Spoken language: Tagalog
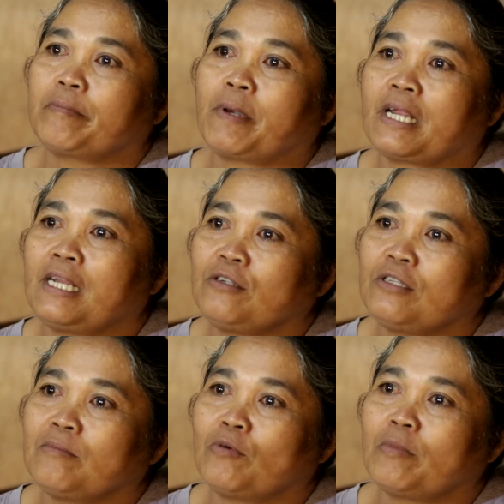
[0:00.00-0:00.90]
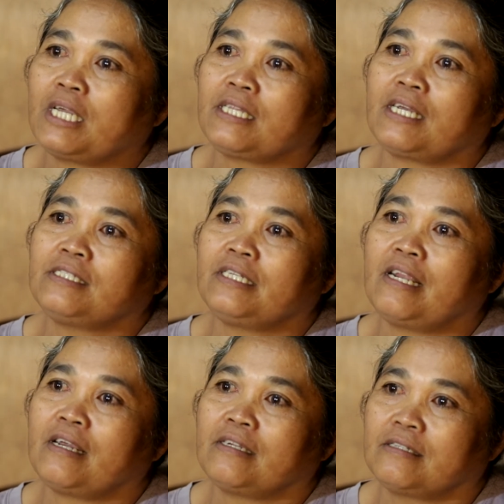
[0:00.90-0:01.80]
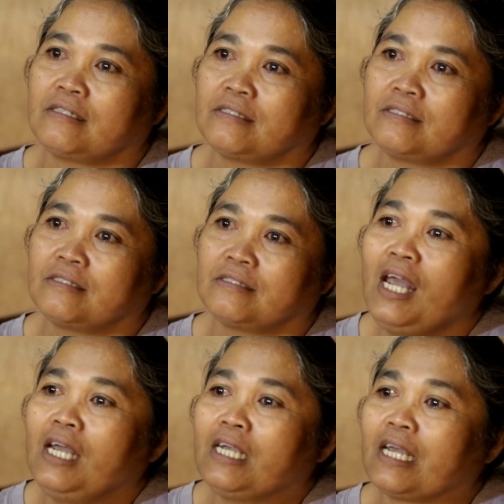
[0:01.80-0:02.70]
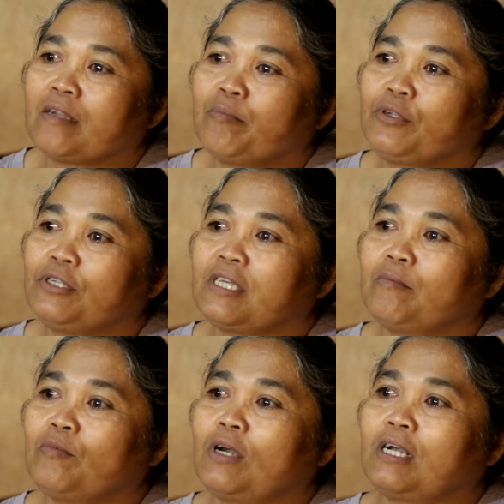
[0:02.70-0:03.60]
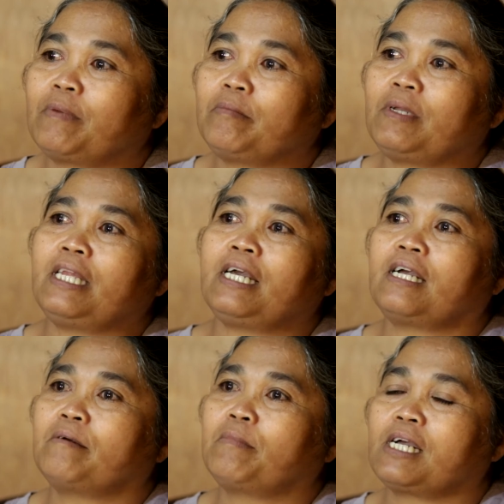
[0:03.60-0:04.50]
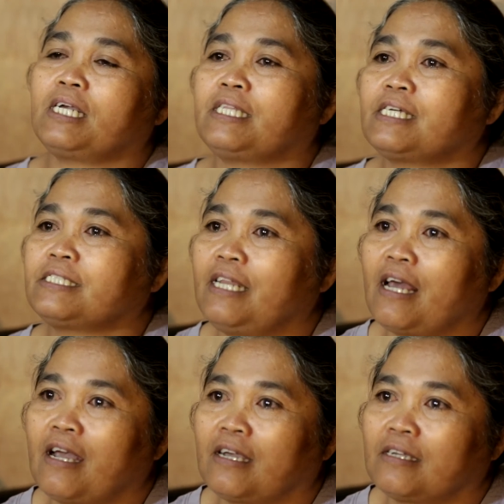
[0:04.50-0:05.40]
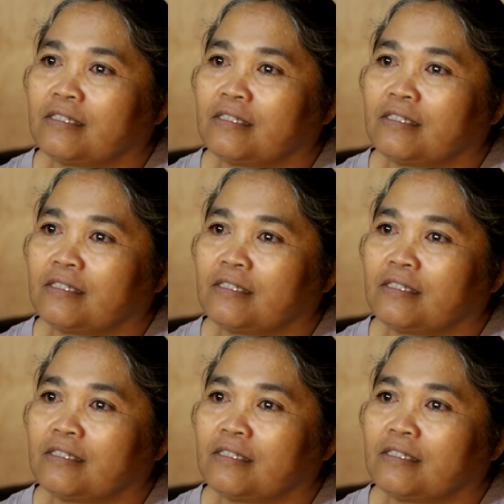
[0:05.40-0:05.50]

Para lang yun na mo, makitaan sila. Garbo yun sa mo ang pamilya nga makakita sa ilaha.